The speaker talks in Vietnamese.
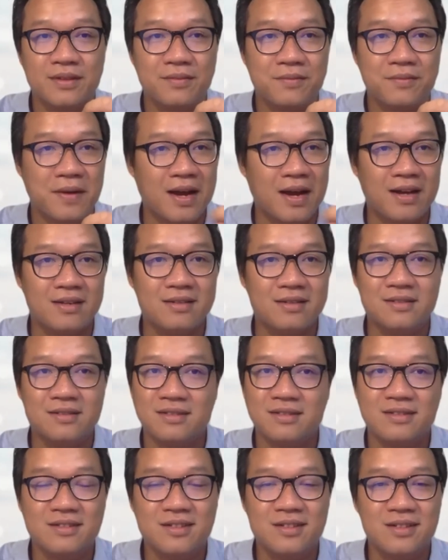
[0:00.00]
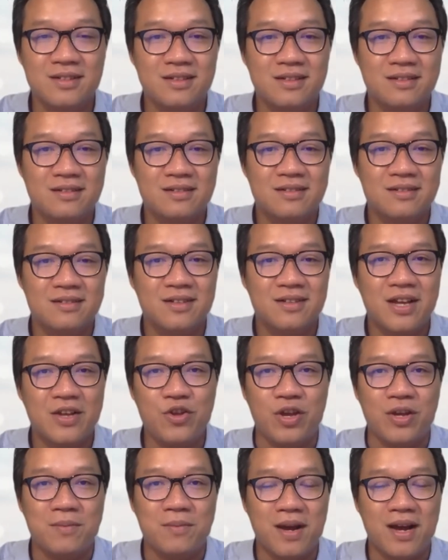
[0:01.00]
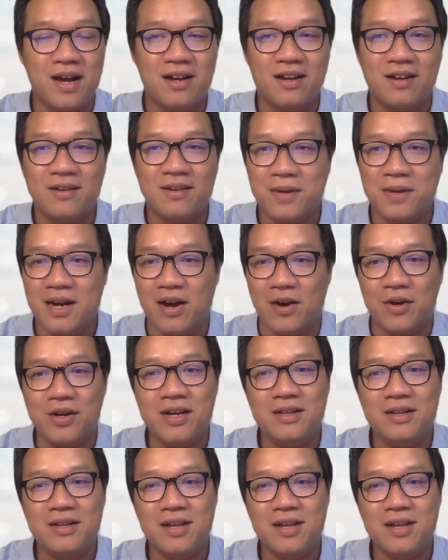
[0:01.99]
Và cái chuyện mà mình hỏi